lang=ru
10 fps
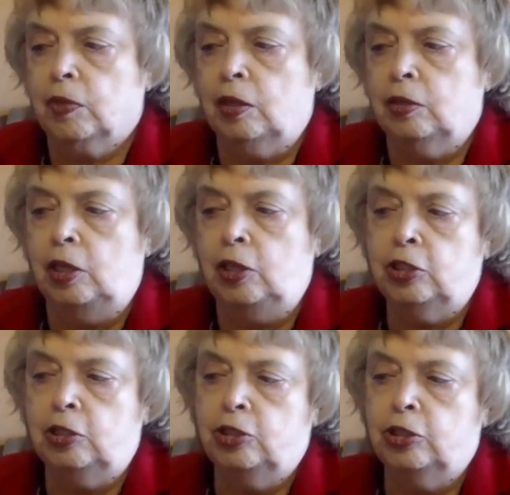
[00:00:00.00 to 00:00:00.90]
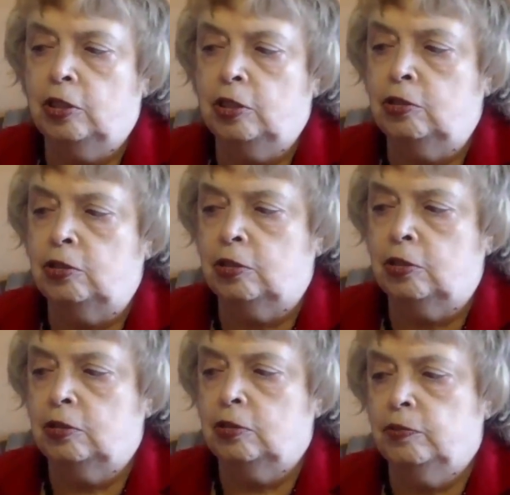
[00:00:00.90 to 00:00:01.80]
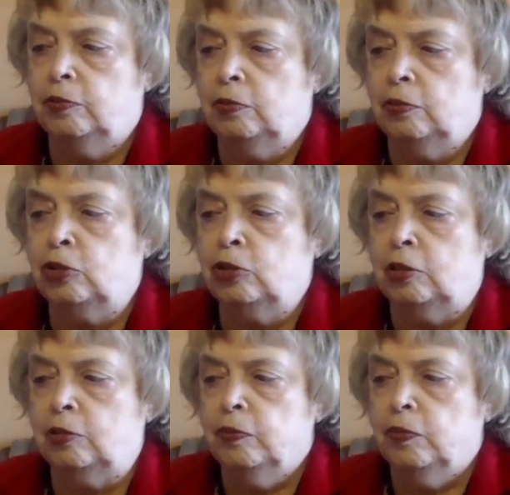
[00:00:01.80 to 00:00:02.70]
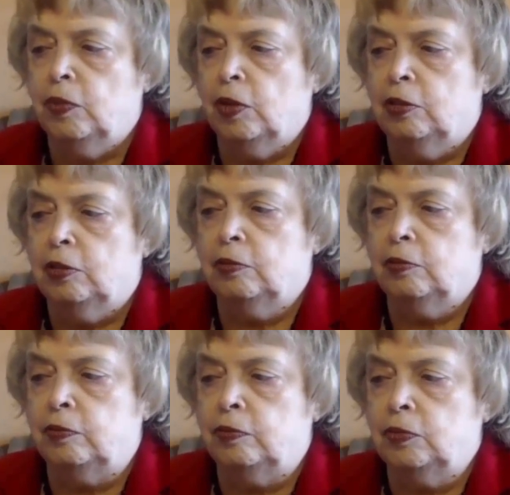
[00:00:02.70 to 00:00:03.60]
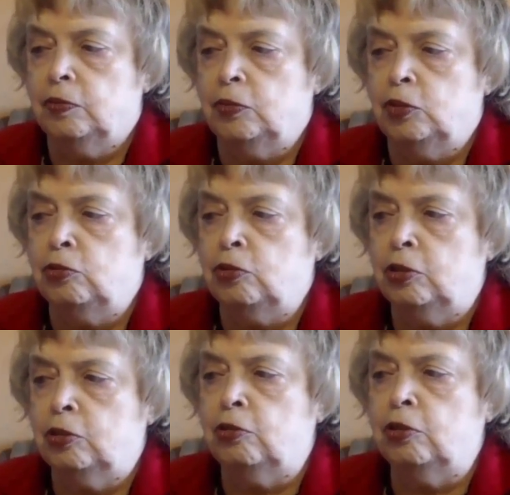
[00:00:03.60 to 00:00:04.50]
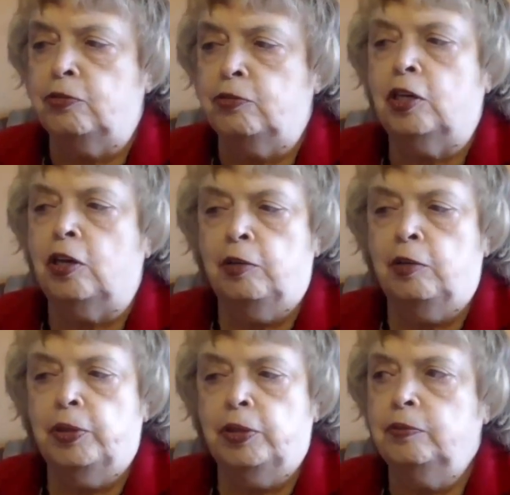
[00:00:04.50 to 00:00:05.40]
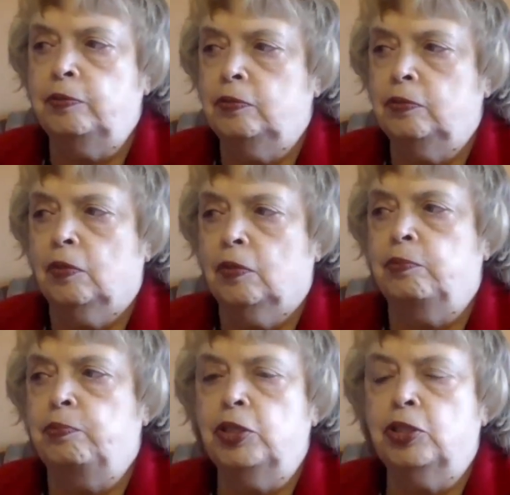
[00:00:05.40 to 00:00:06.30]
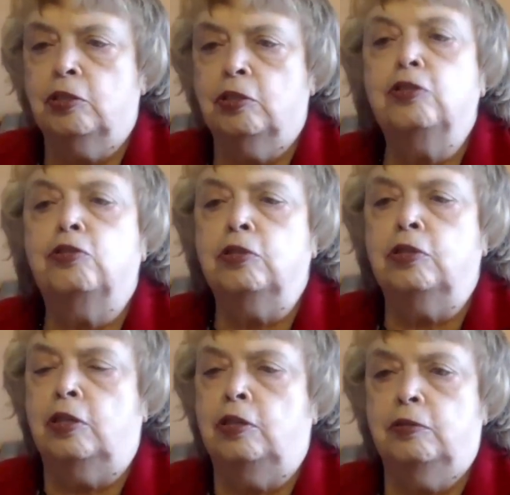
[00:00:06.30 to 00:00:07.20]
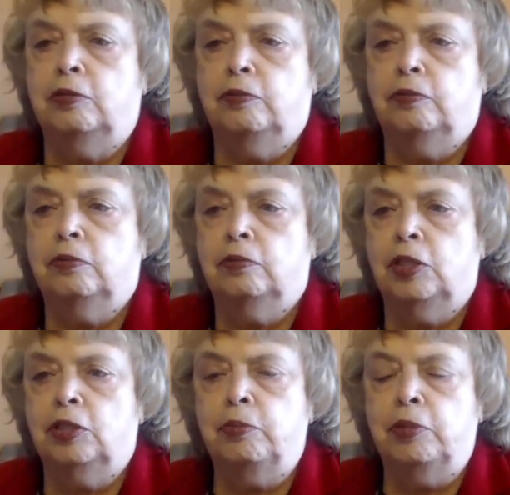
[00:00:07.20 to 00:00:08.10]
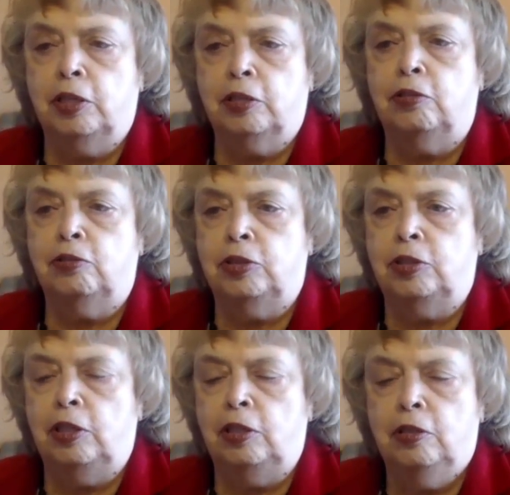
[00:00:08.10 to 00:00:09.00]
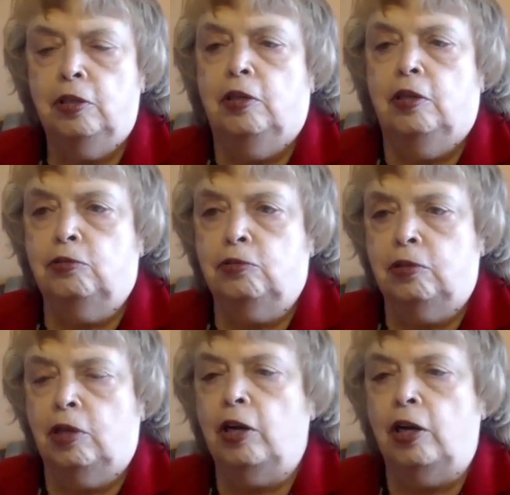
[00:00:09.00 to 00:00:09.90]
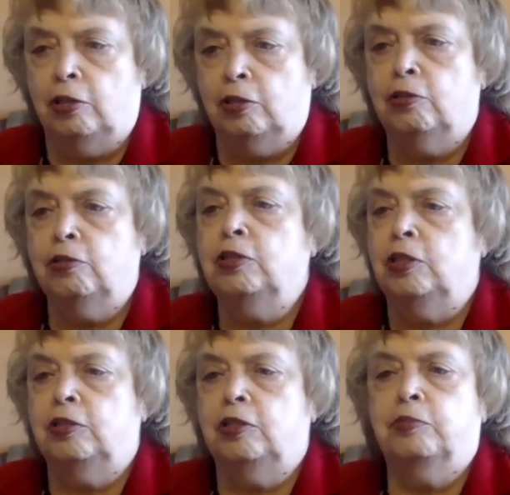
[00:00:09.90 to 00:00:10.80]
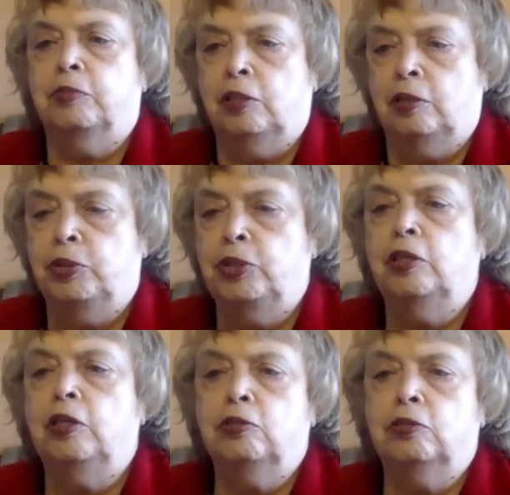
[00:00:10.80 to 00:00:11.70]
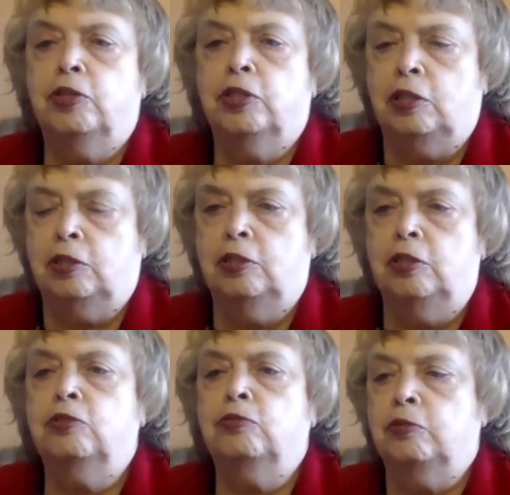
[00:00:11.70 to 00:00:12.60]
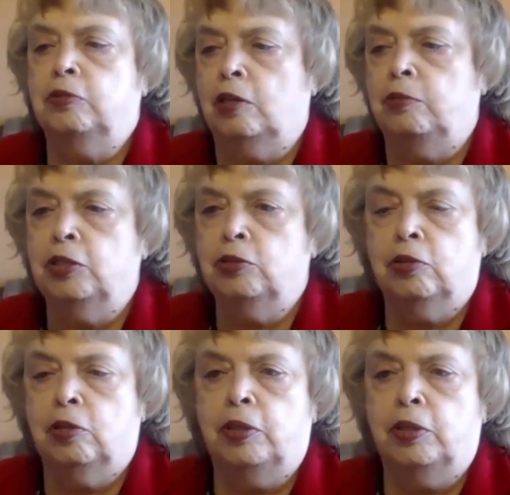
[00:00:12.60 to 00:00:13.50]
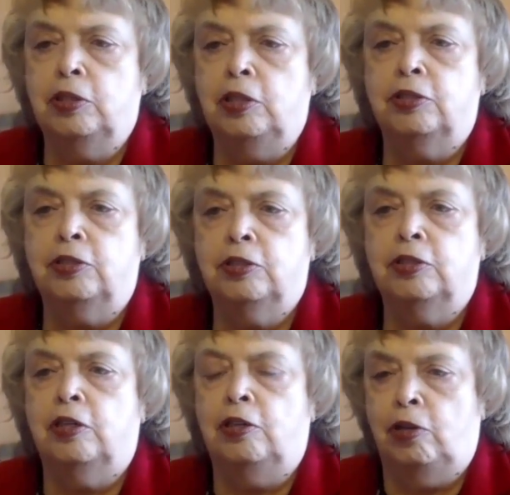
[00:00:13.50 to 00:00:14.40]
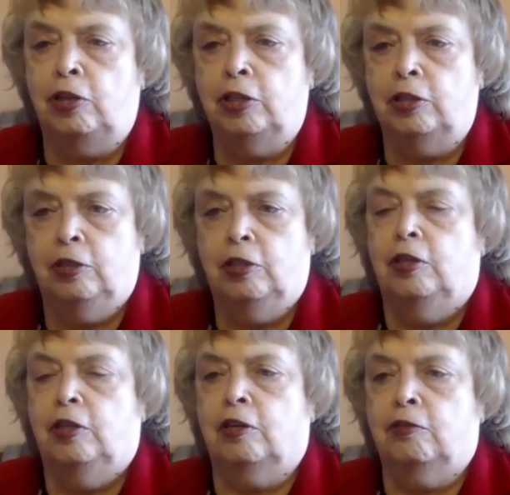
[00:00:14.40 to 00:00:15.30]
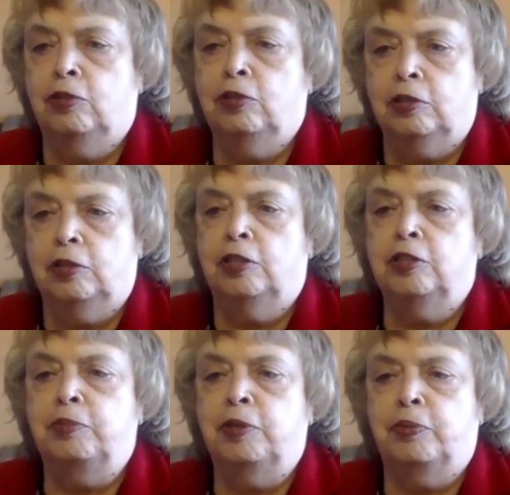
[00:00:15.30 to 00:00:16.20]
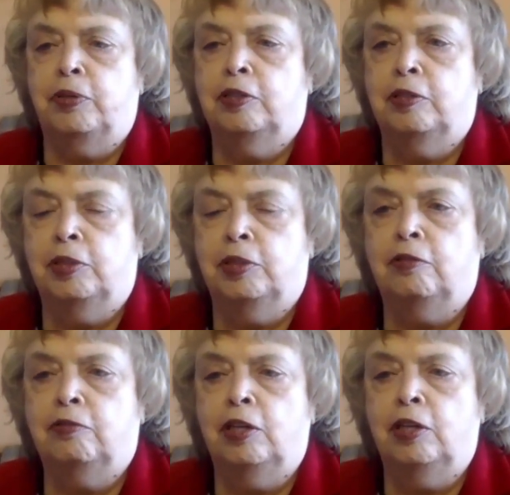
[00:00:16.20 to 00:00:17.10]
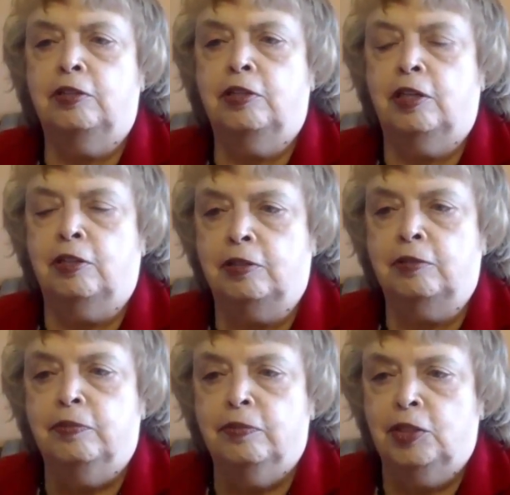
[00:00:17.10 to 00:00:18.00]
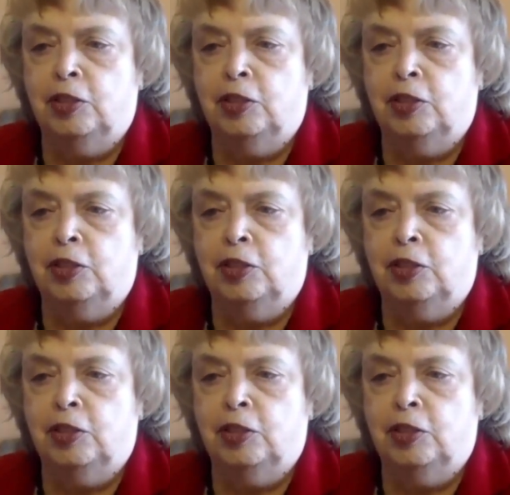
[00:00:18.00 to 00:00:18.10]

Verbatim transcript: дальше начинаются уже, да, то есть кто-то в скайпе пишет, кто-то из моих друзей, ну, реальных друзей, с кем я общаюсь, говорит, а ты знаешь, вот ко мне тут обратились, не знаю ли я кого-то, я тебя порекомендовала, ты как? Я